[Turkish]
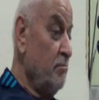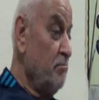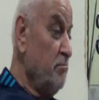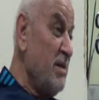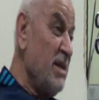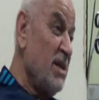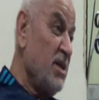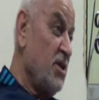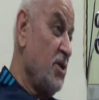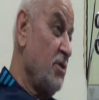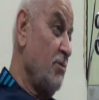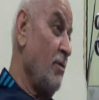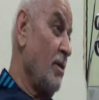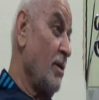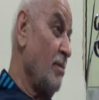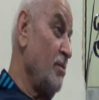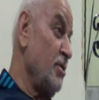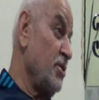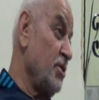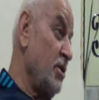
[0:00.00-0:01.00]
bir kişi
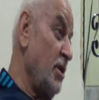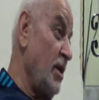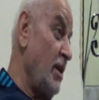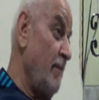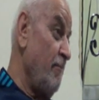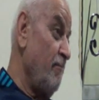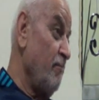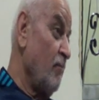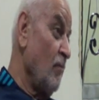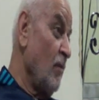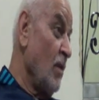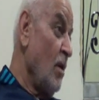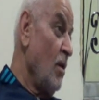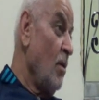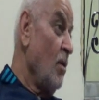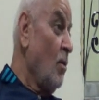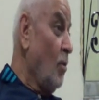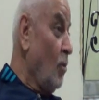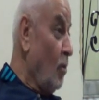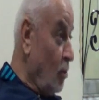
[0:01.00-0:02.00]
varmış ki
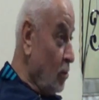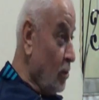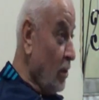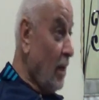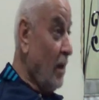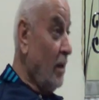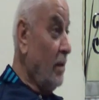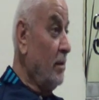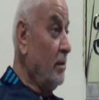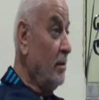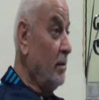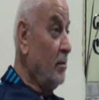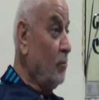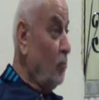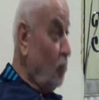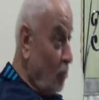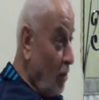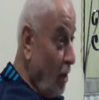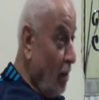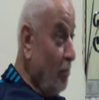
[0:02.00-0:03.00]
o da
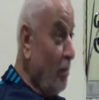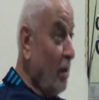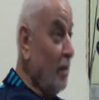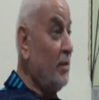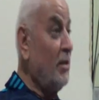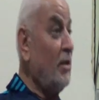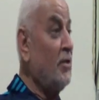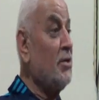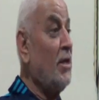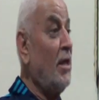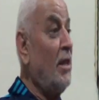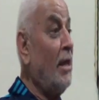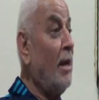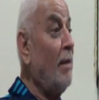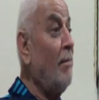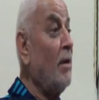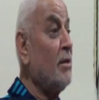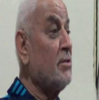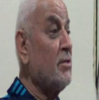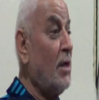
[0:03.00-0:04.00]
bu Rahman tecellileri
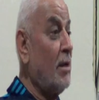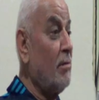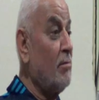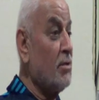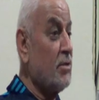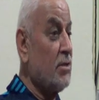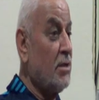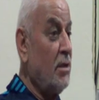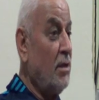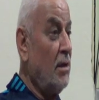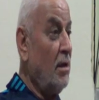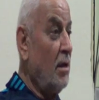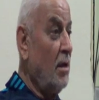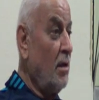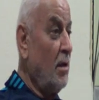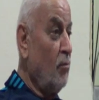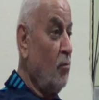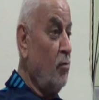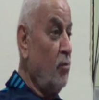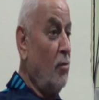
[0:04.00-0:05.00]
mazarmış.
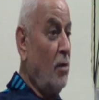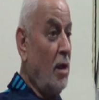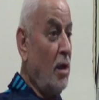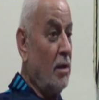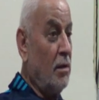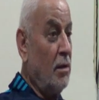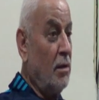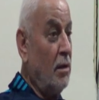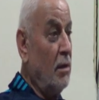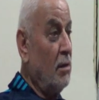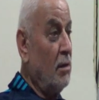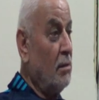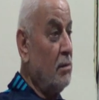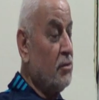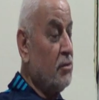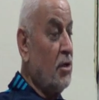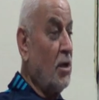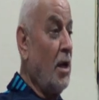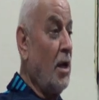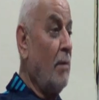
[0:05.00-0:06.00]
Bunlar
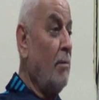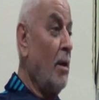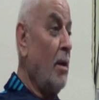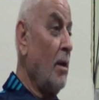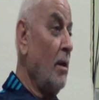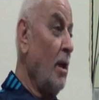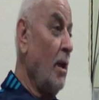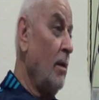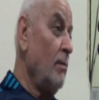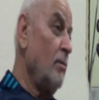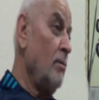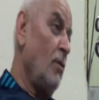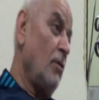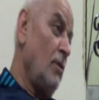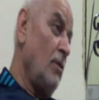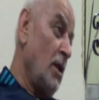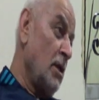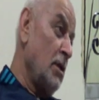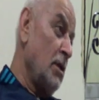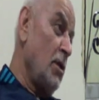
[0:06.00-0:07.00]
Cenab-ı Allah'ın
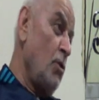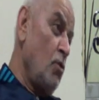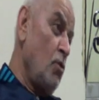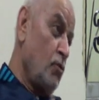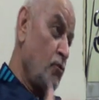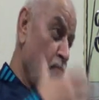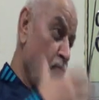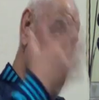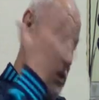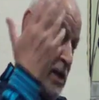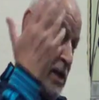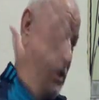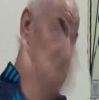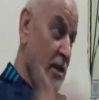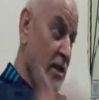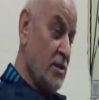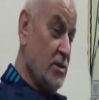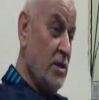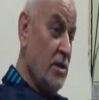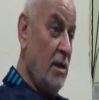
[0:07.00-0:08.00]
onlardaki lütfu
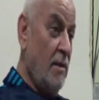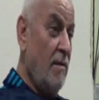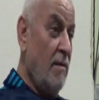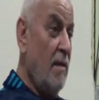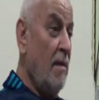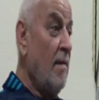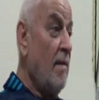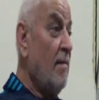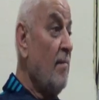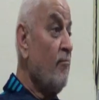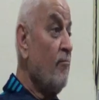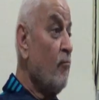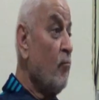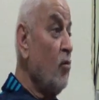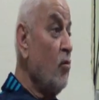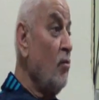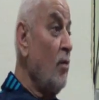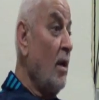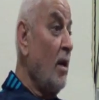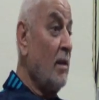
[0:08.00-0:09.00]
ilahiyesi.
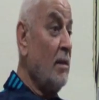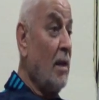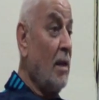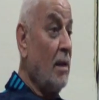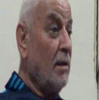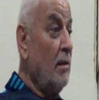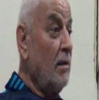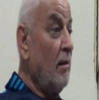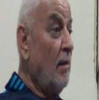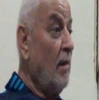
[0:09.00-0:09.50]
Bunlardan